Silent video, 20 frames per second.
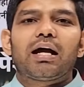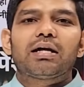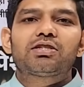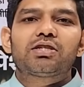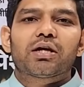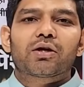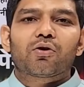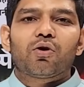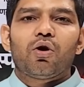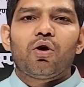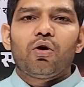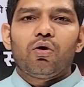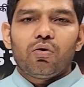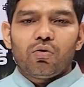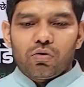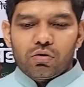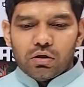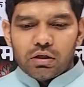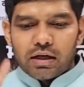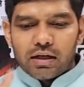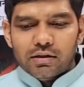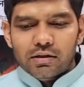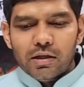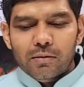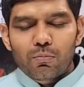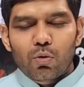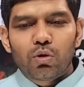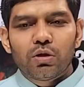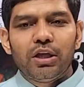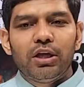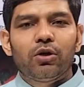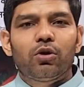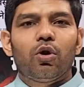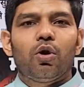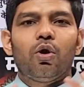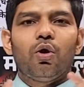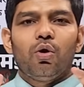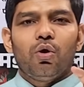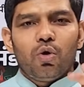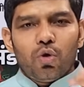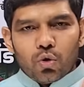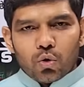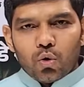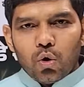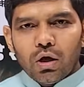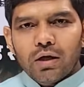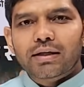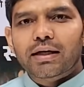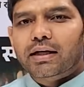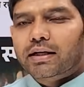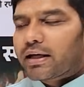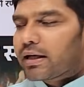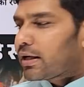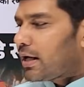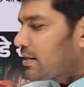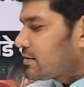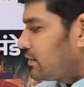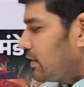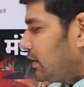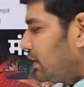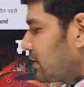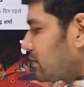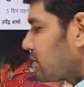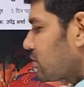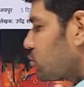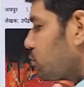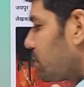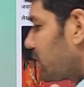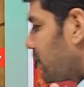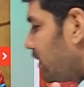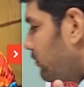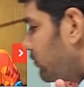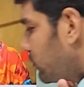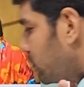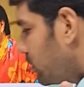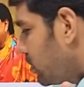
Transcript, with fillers: राजे को नरेंद्र मोदी को खुल करके राजनीतिक चश्मे की